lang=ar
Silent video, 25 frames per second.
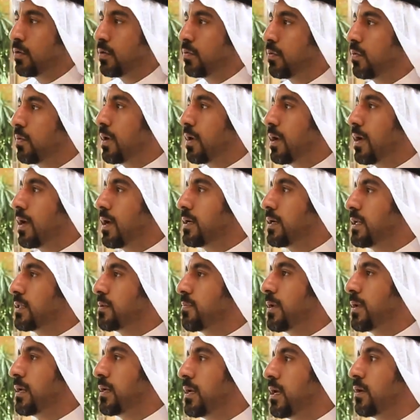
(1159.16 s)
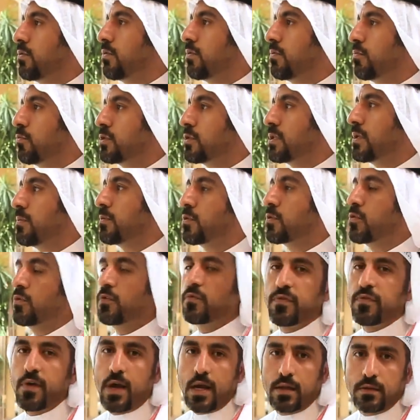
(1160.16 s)
ونتمنى انه الموسم
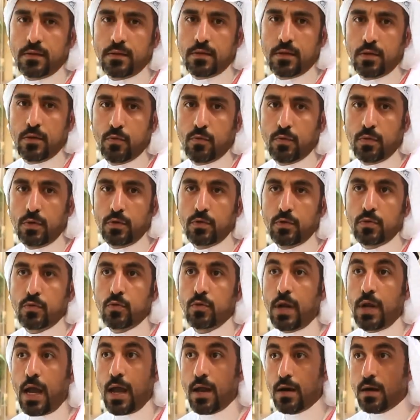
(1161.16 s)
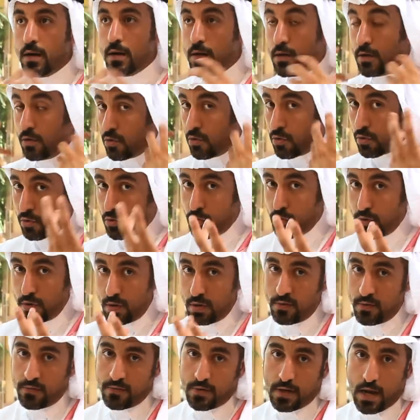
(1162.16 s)
يكون فاد وانه يكون حرك العقول
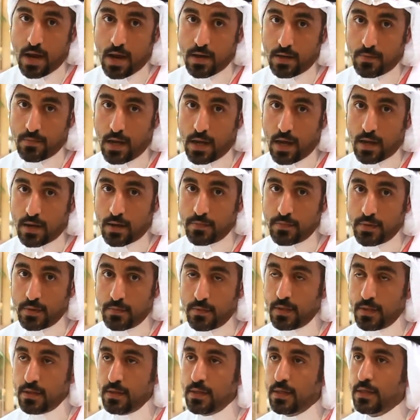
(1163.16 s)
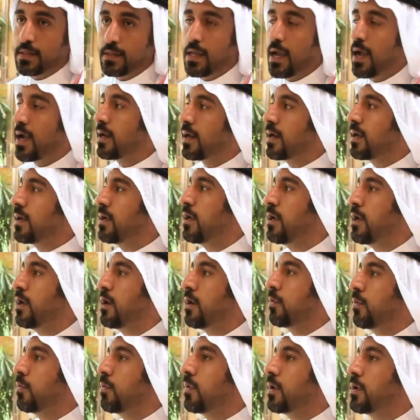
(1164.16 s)
في العالم العربي باذنه تعالى
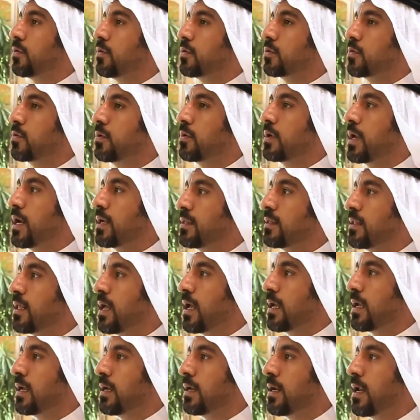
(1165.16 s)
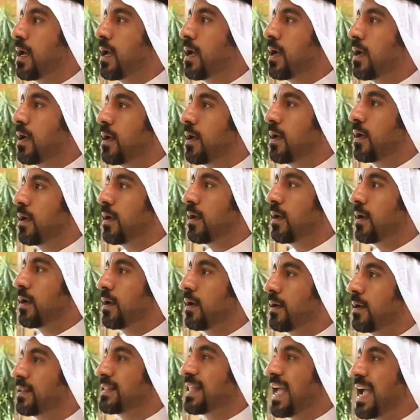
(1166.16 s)
وانه يكون ادى الى
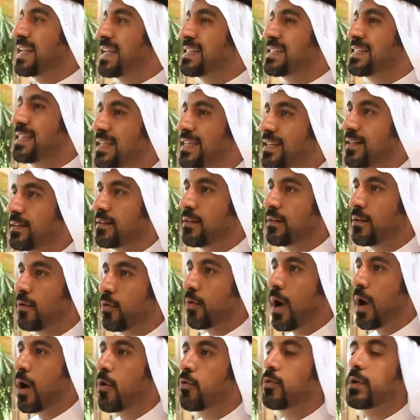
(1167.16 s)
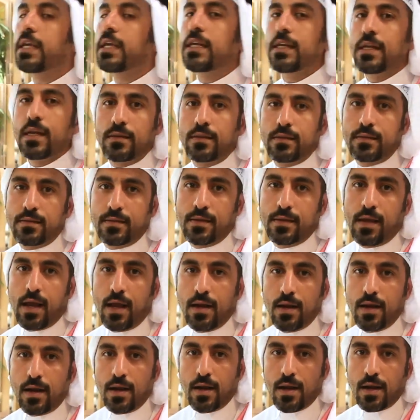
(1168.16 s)
آه، تحسين او نيه
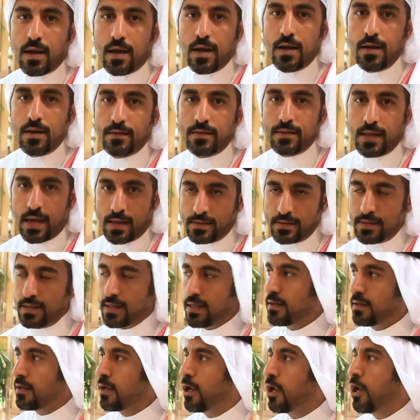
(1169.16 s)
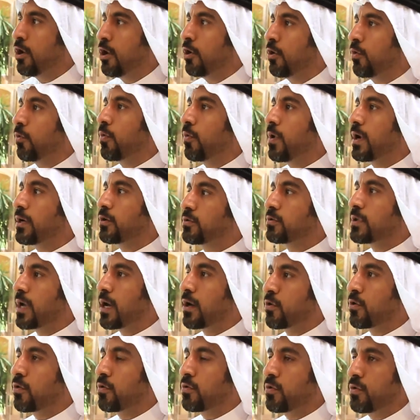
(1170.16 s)
على الاقل تحسين وأن
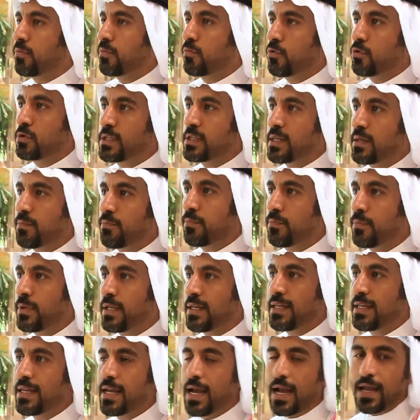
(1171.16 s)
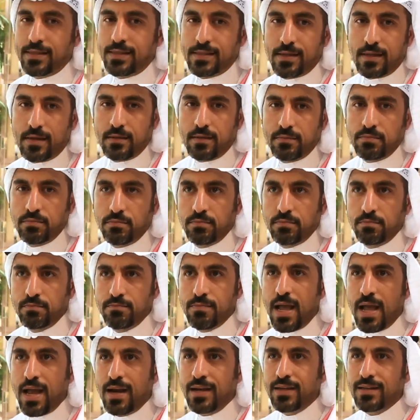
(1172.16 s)
تاخذوا الموسم بنيه حسنه
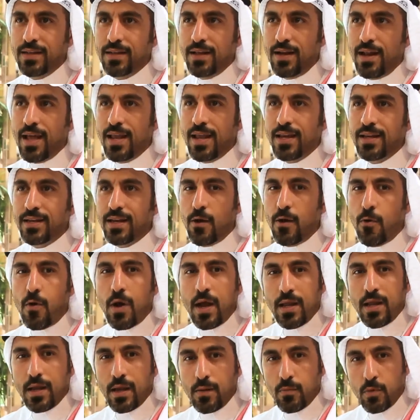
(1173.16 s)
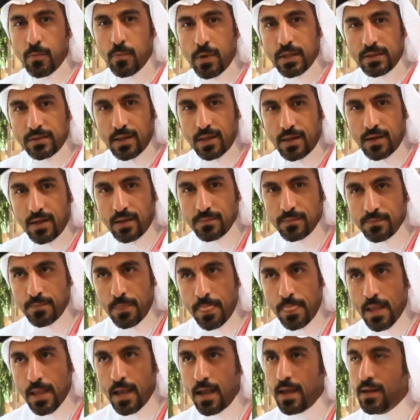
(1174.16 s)
ما عندنا اي نوايا مبطنه
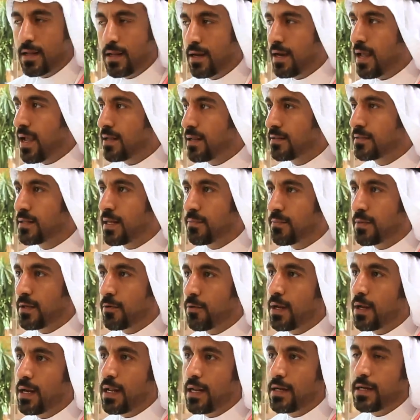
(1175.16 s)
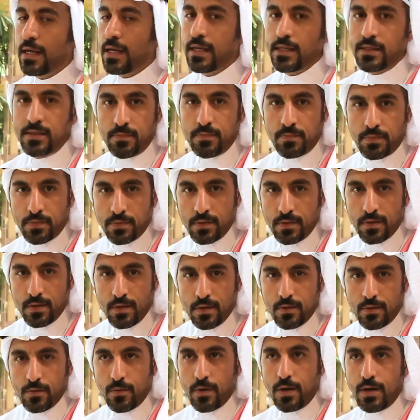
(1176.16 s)
انا لا انتمي ولا لحزب
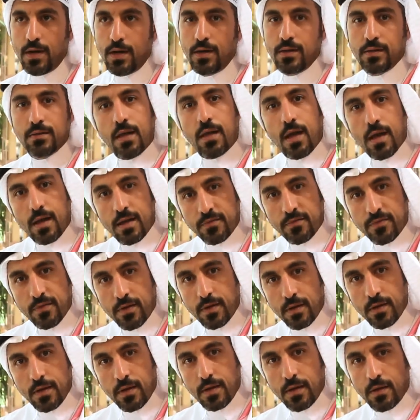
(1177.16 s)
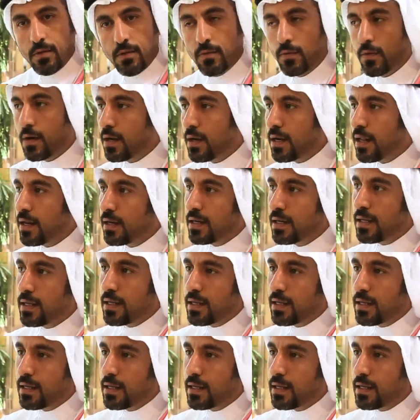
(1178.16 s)
ولا لطائفه ولا